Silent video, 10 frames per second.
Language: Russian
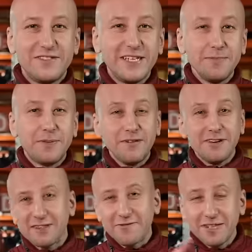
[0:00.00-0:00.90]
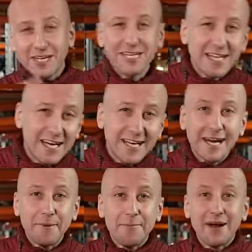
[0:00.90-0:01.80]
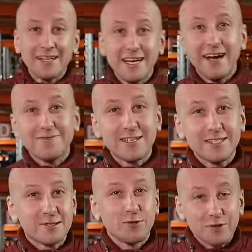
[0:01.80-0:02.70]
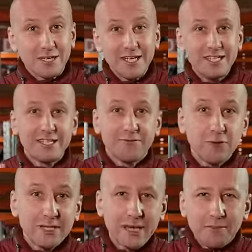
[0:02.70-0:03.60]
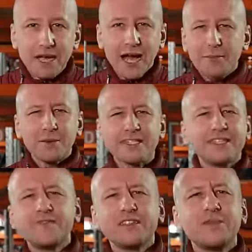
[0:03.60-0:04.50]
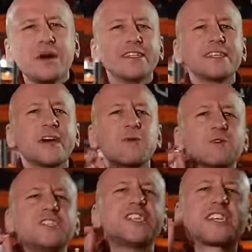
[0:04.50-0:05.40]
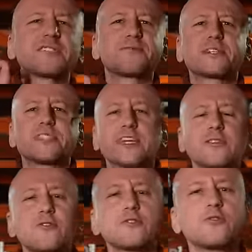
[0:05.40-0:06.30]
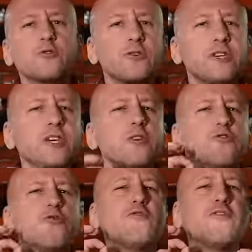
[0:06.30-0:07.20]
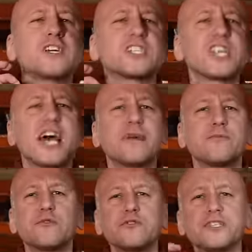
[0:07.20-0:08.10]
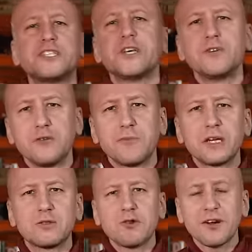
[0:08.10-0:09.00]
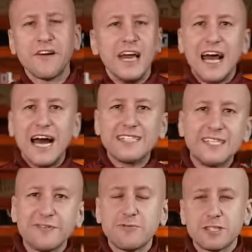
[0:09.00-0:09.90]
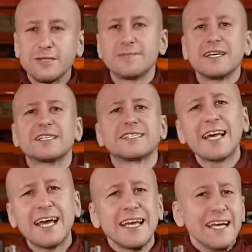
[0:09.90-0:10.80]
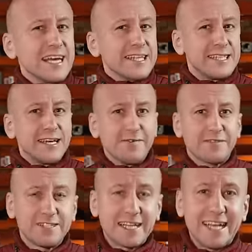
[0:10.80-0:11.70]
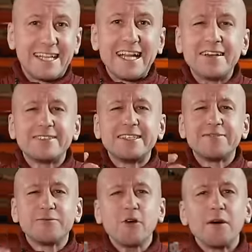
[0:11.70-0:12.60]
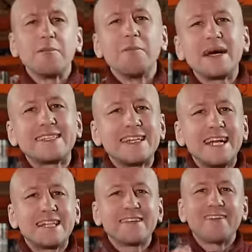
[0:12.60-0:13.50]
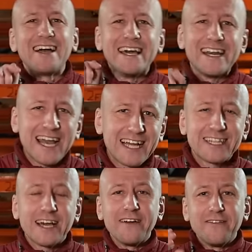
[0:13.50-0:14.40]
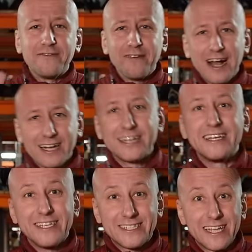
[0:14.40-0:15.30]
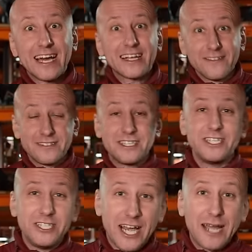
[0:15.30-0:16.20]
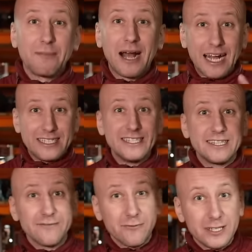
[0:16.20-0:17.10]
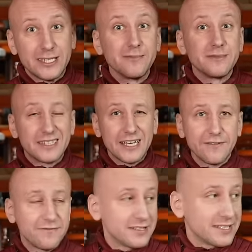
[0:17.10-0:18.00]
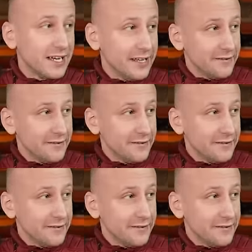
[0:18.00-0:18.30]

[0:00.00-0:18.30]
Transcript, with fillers: Всем привет! Вы на канале компании «АвтоСтронг» и сегодня мы обратим внимание на очень распространенную и уважаемую серию моторов 1.8 TSI, TFSI для всего модельного ряда ВАК. Итак, встречаем 1.8 TFSI.